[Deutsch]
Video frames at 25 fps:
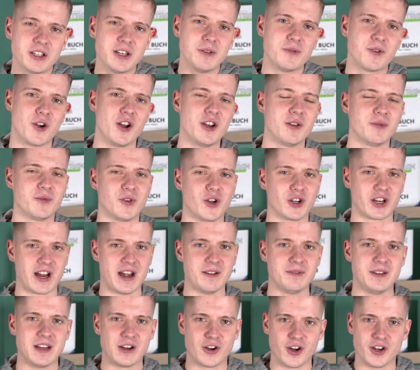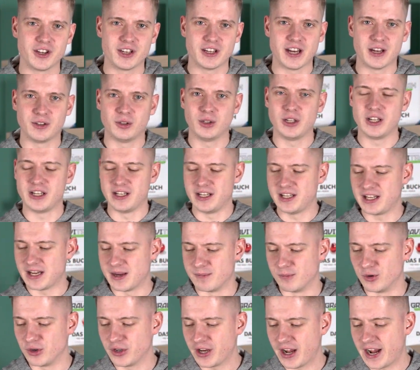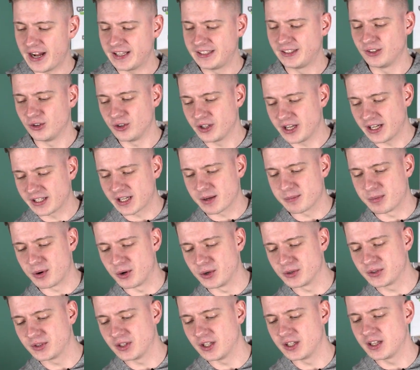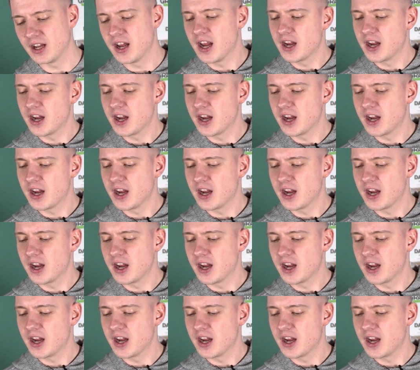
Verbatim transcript: die Freundin von Guffy konnte natürlich nicht ihren Mund halten und hat gepostet,